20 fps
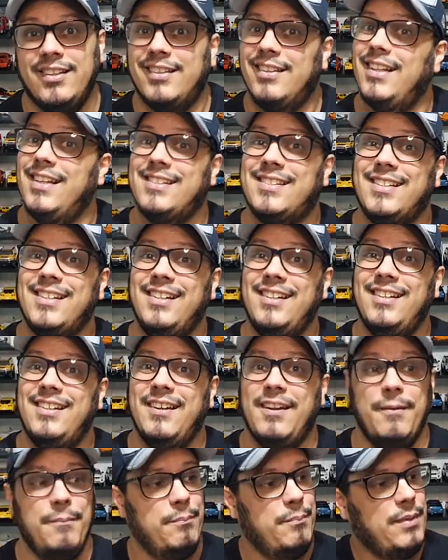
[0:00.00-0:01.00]
dessa
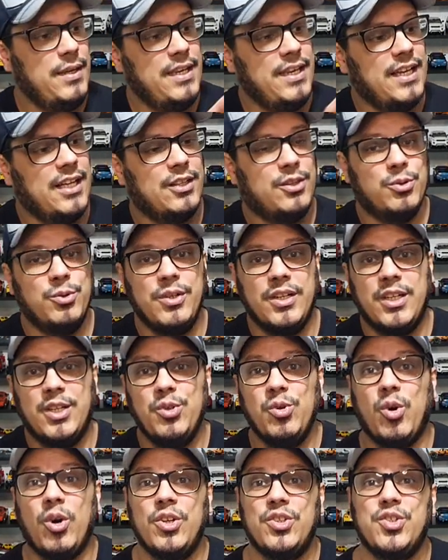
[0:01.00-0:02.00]
miniatura aqui
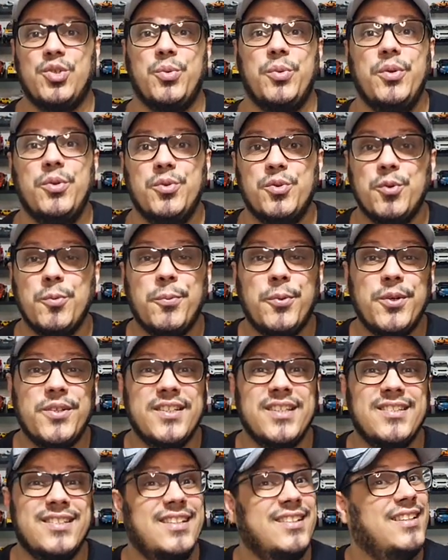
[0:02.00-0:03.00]
do Hot Wheels
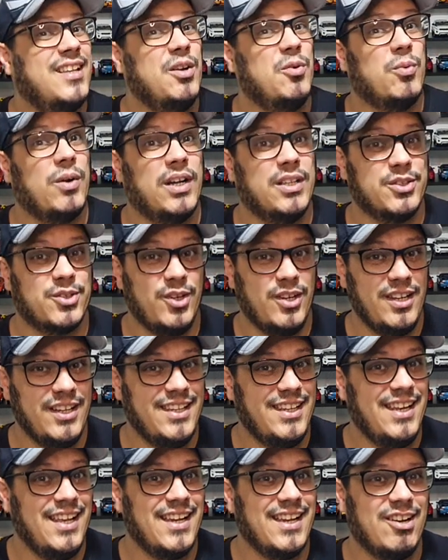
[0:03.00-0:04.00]
1x64. Olha
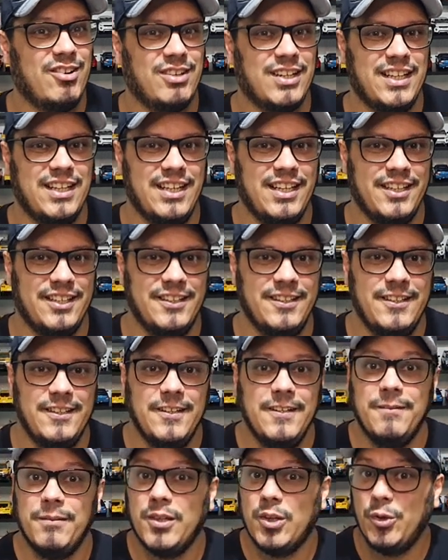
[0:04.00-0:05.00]
que legal, galera.
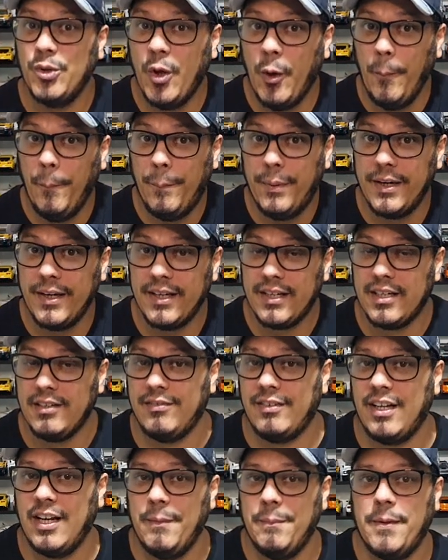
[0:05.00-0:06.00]
Então, não perca,
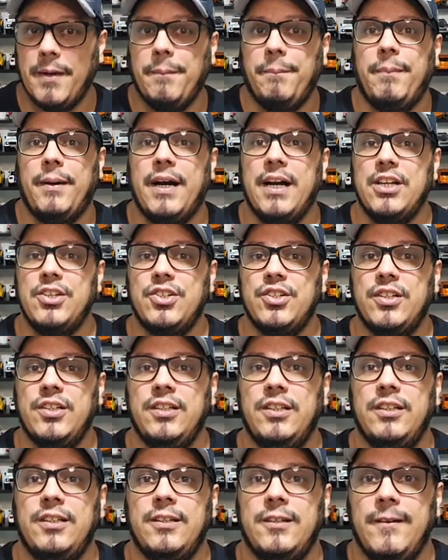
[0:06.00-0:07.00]
vá lá para a
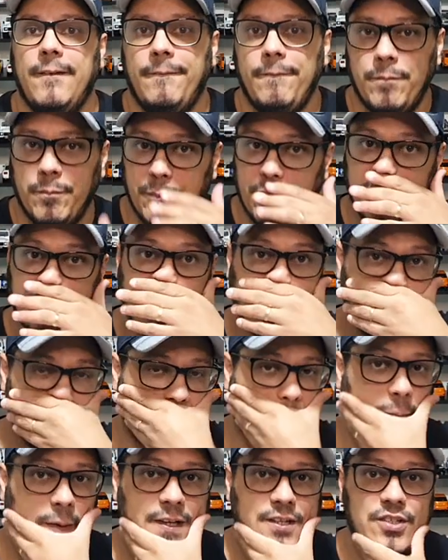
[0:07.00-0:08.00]
página
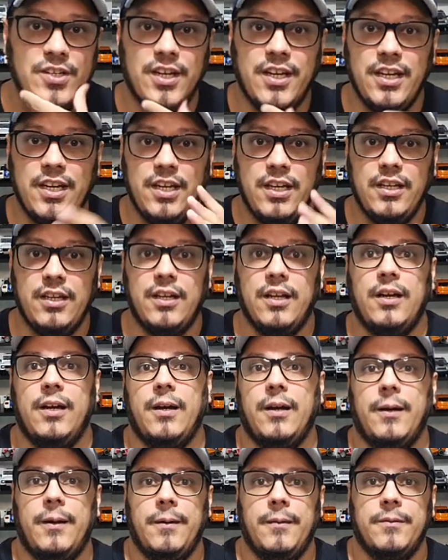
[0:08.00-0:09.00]
provavelmente aí
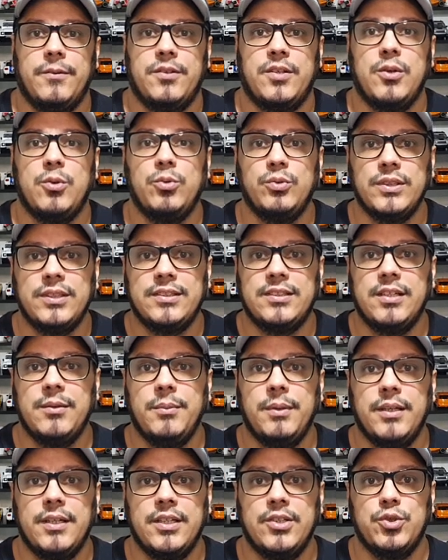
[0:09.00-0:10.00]
na segunda
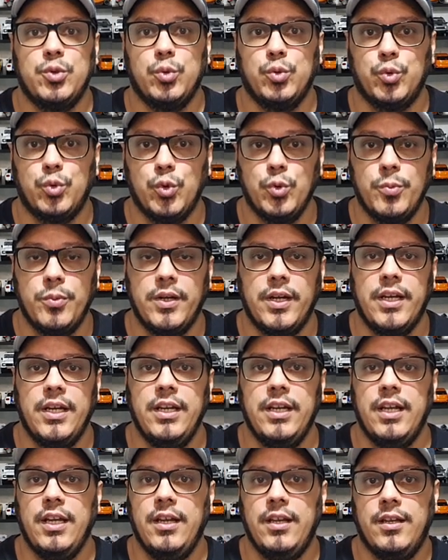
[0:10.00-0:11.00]
semana de outubro aí,
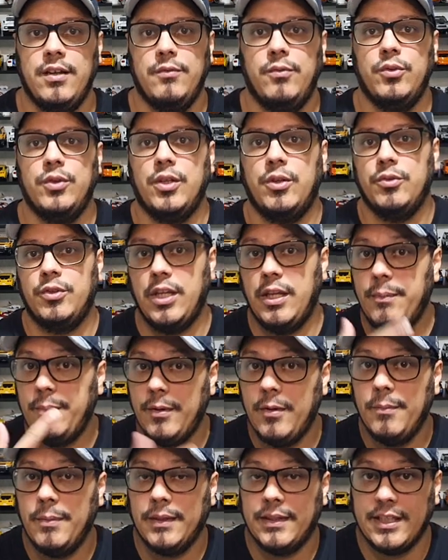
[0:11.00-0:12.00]
né? Que eu vou dar um
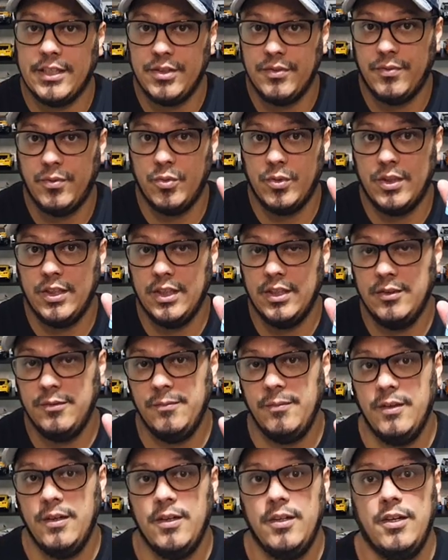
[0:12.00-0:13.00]
tempinho para estar tá
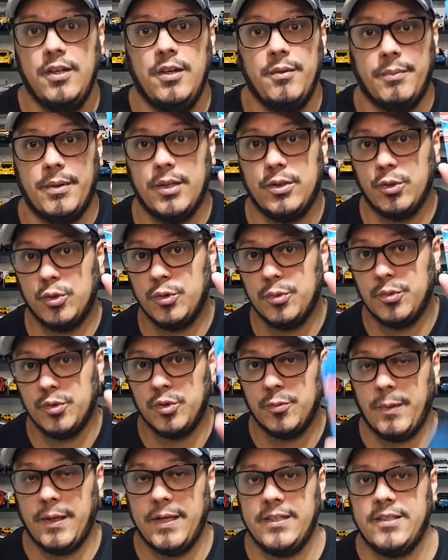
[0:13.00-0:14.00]
divulgando para todo
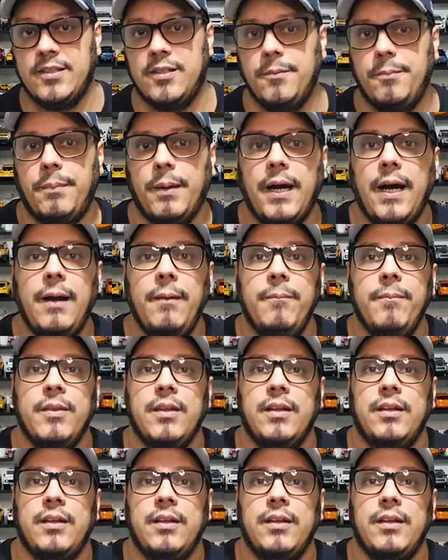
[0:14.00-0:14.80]
mundo participar.